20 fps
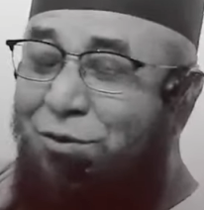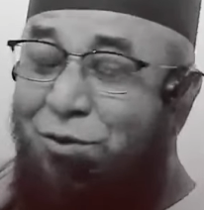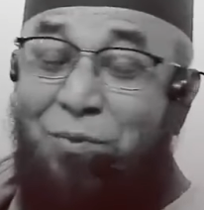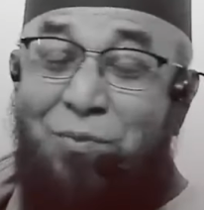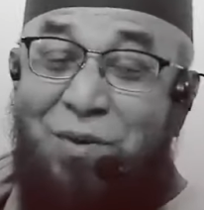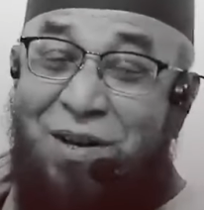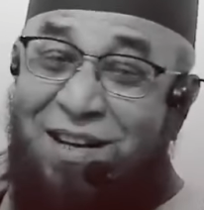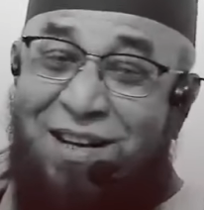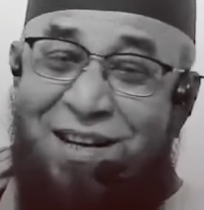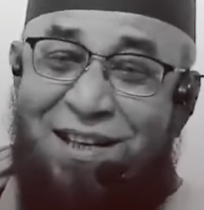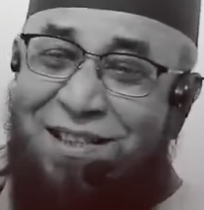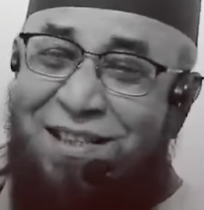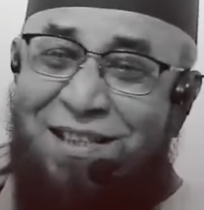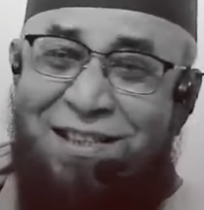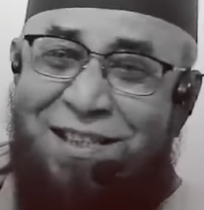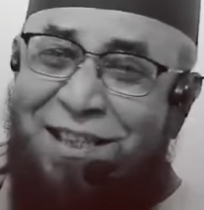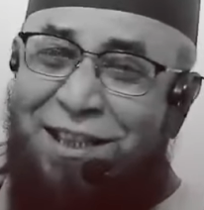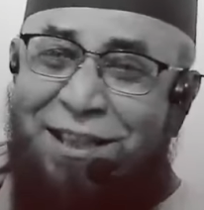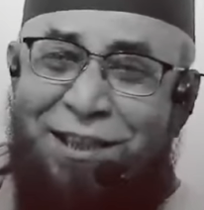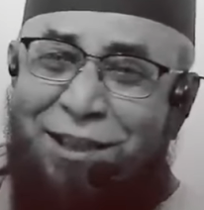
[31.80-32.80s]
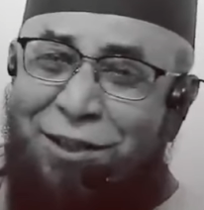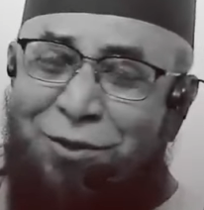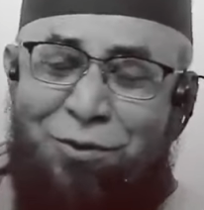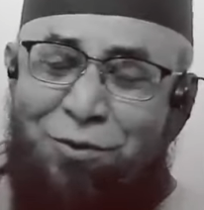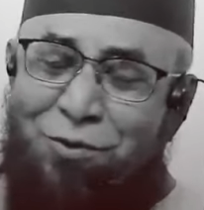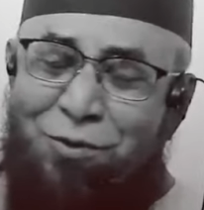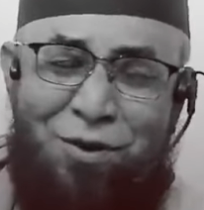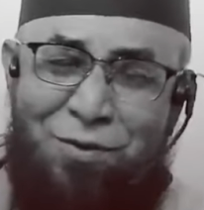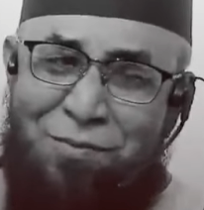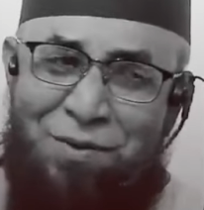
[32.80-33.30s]
তোমার কাছে চিঠি তো
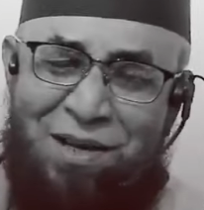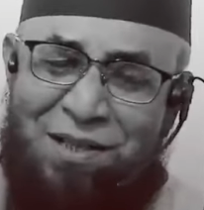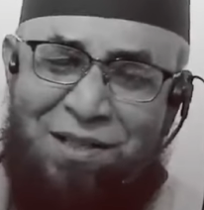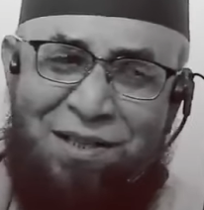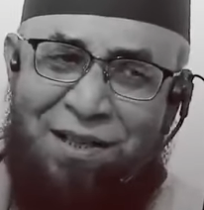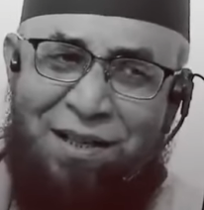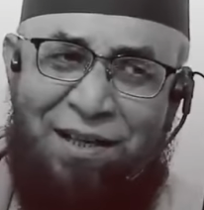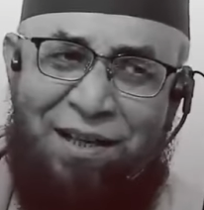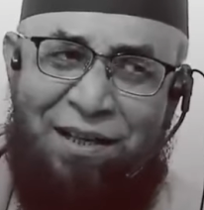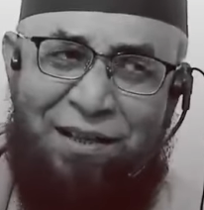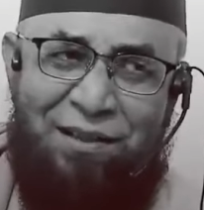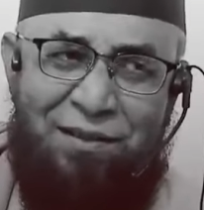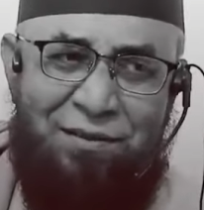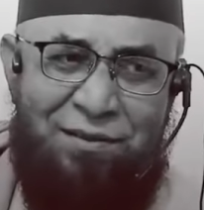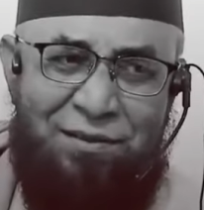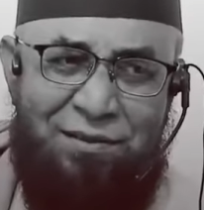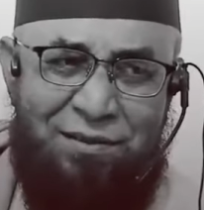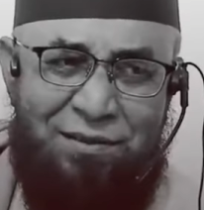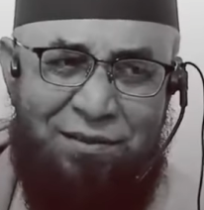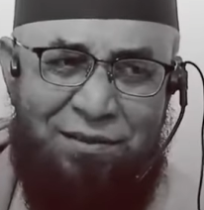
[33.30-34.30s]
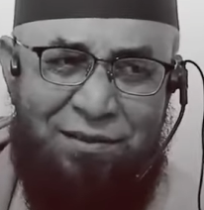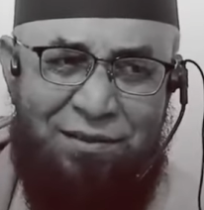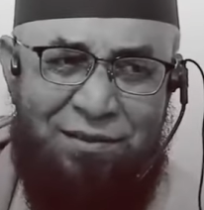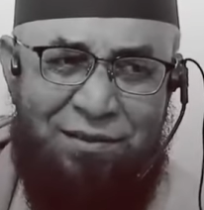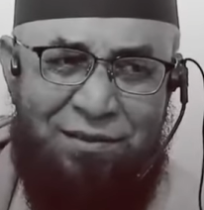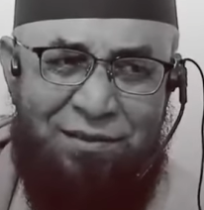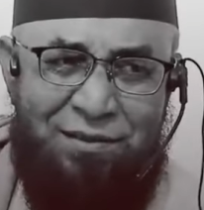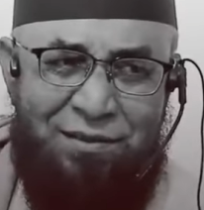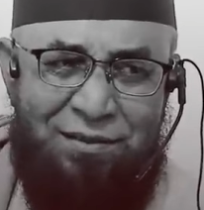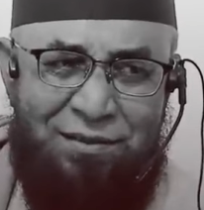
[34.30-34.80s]
কম আসে নাই
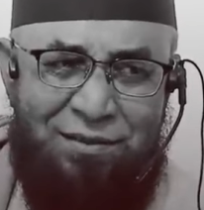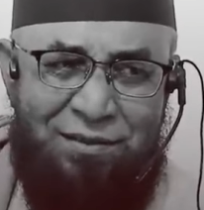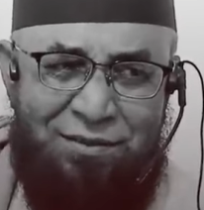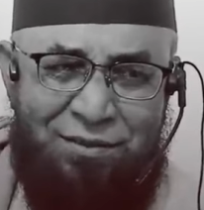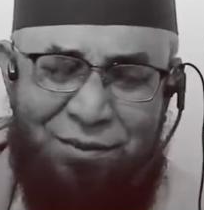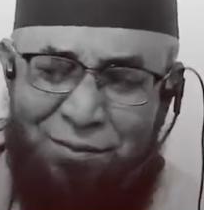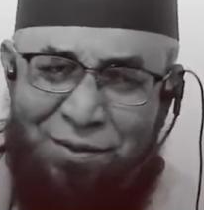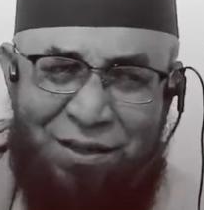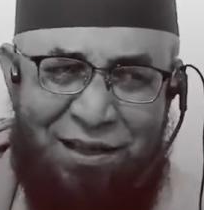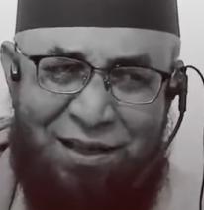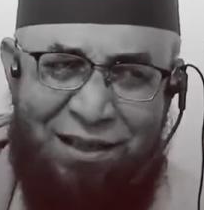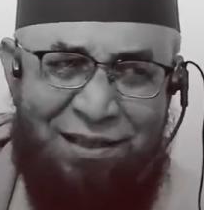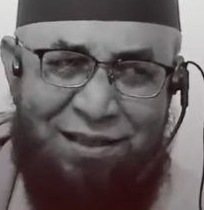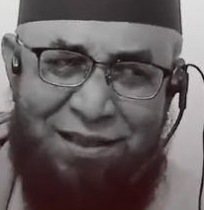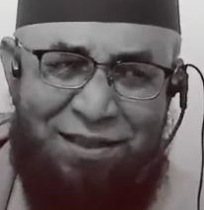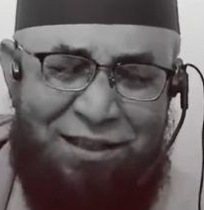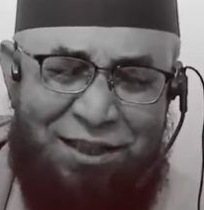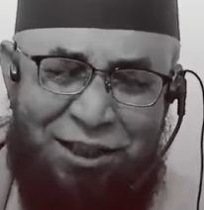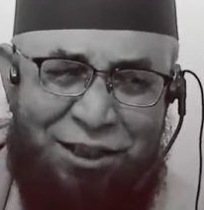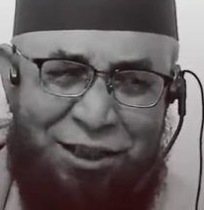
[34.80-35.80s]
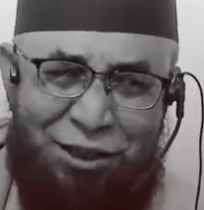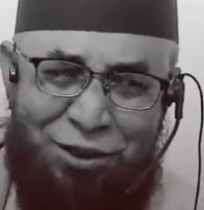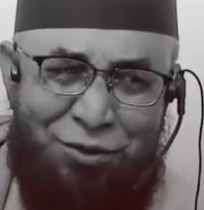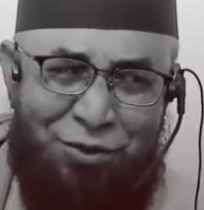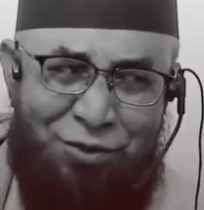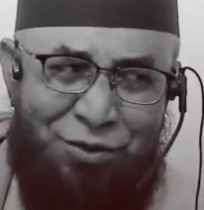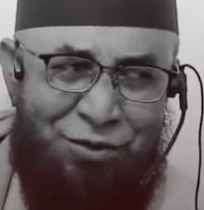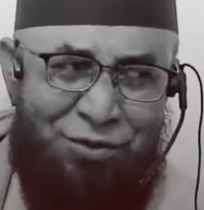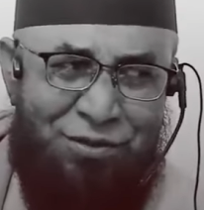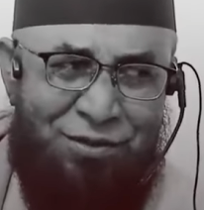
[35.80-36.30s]
তোমার কাছে চিঠি তো